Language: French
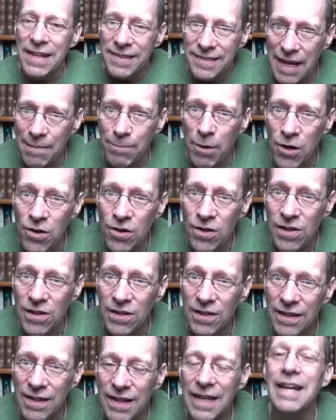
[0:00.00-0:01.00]

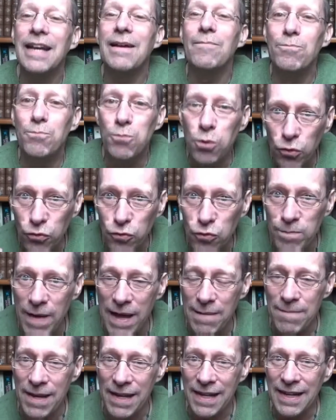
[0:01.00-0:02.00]
D'abord, pour
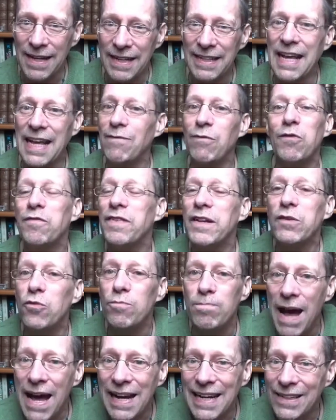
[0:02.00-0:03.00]
nous-mêmes, qui avons fait du
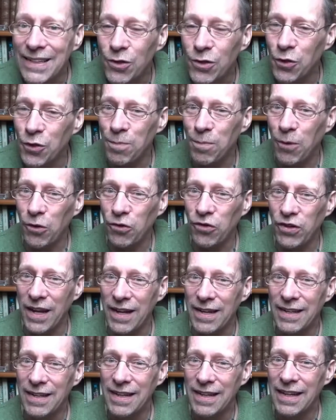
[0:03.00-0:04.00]
mal à notre
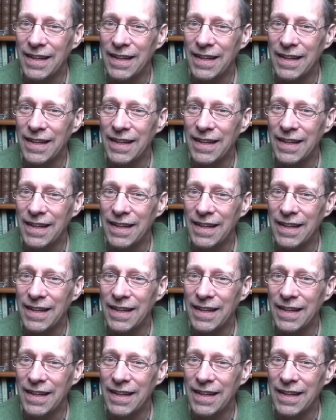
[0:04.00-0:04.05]
prochain